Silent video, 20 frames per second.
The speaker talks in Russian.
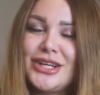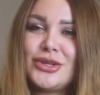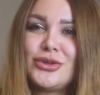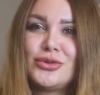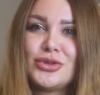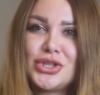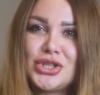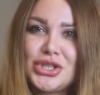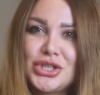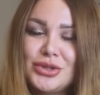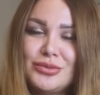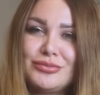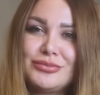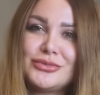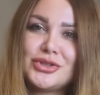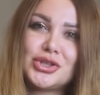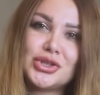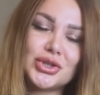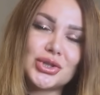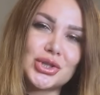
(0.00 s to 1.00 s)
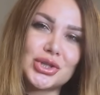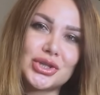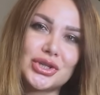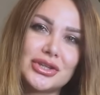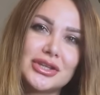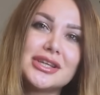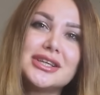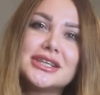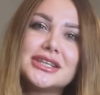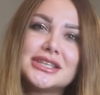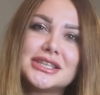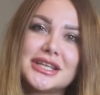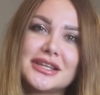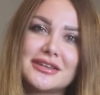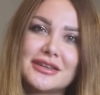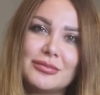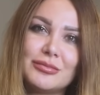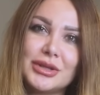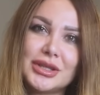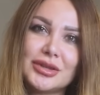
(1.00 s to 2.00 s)
Гуччи Джорджиос
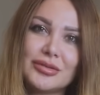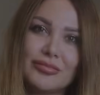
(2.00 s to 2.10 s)
Жасмин.